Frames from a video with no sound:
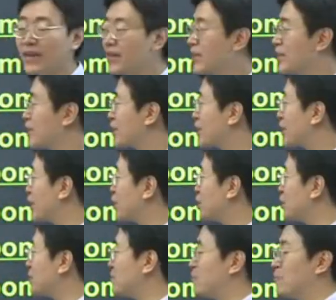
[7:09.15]

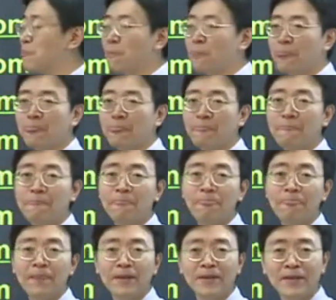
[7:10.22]

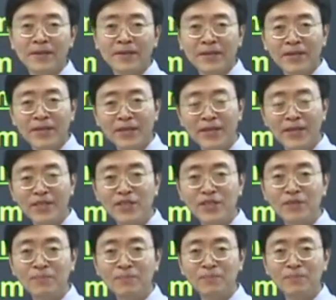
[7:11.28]

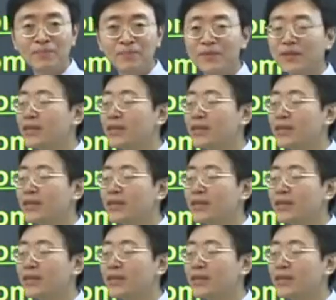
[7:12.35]
遍，kitchen，kitchen，